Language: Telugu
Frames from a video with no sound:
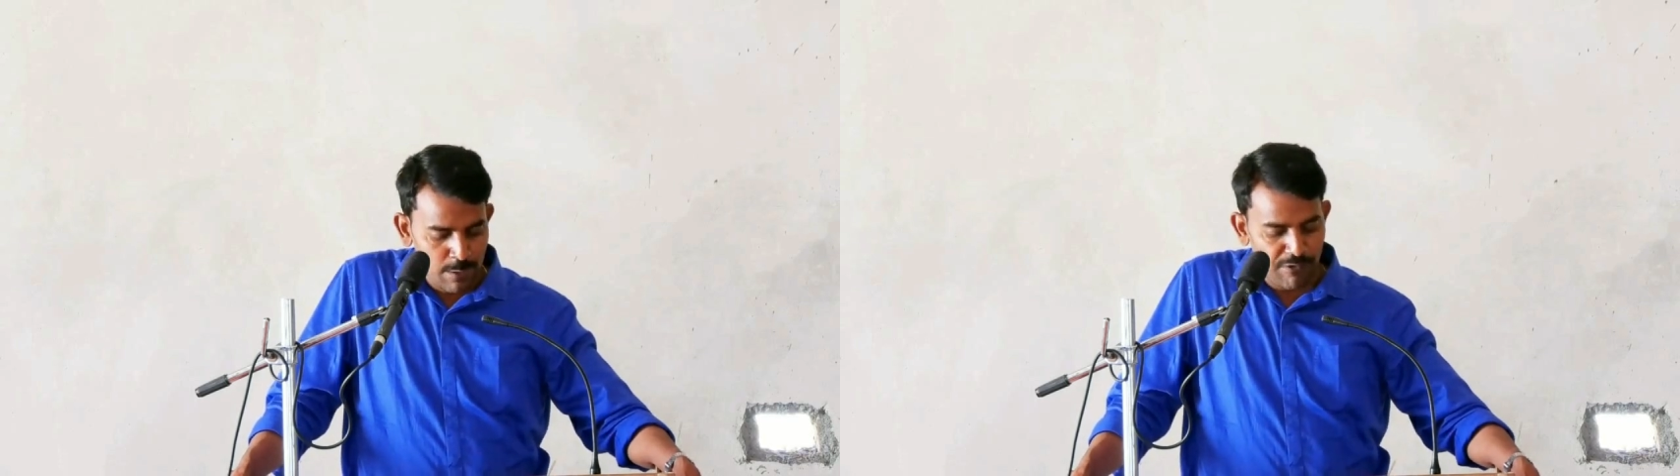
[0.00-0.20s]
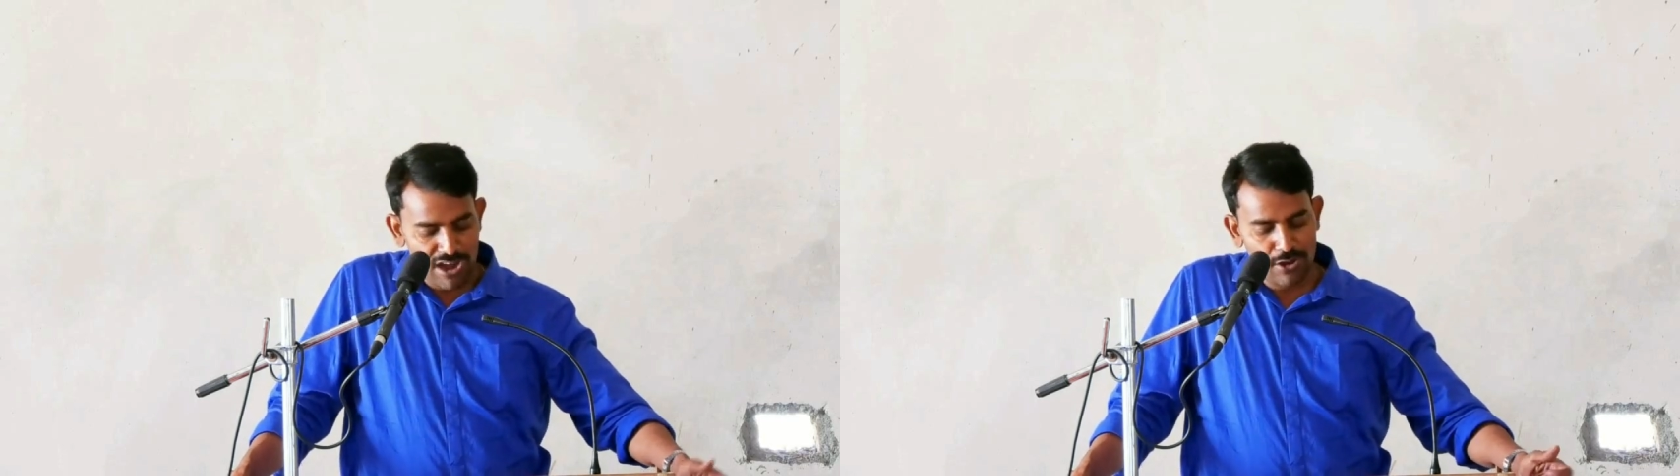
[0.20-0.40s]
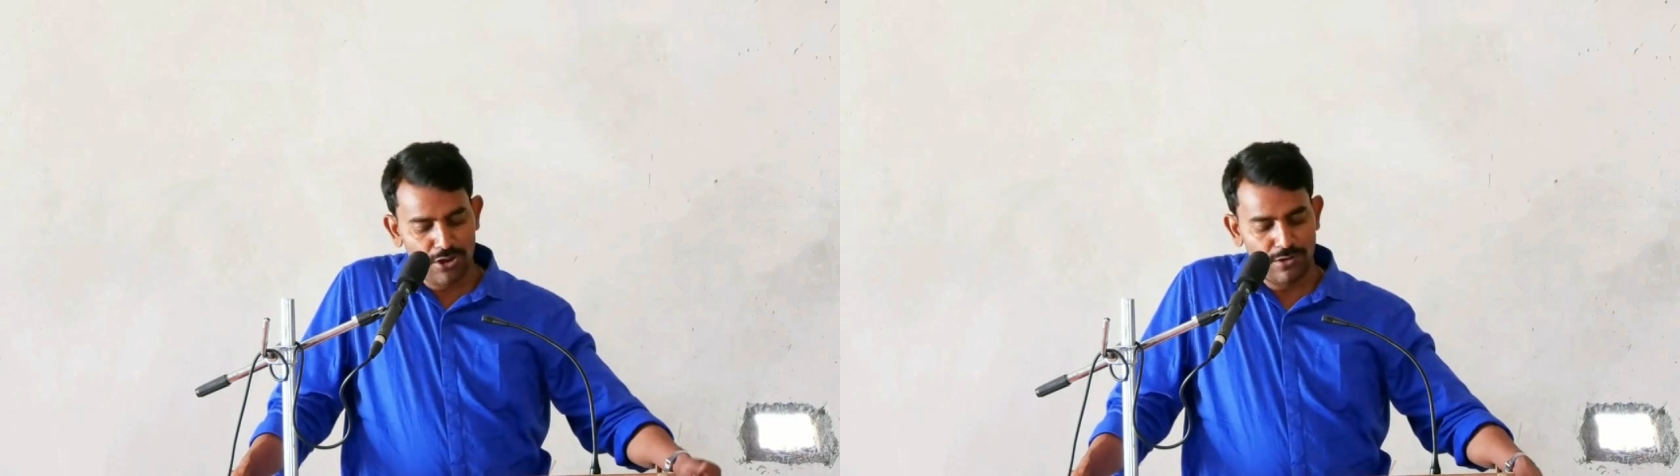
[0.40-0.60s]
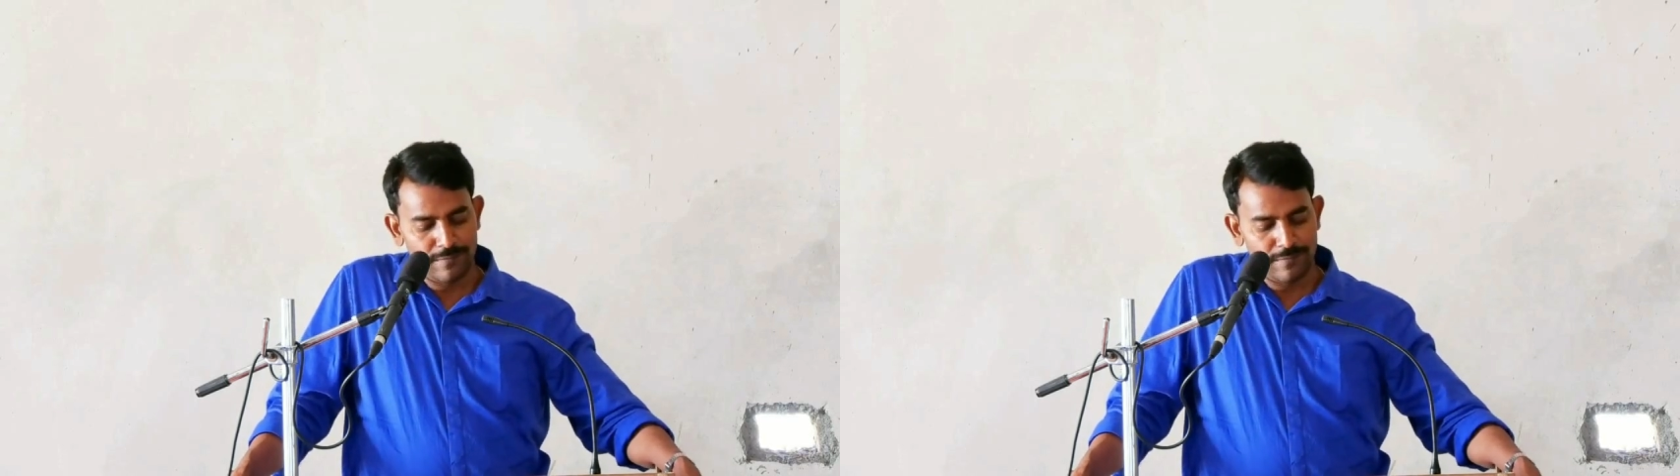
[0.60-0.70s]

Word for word: పరో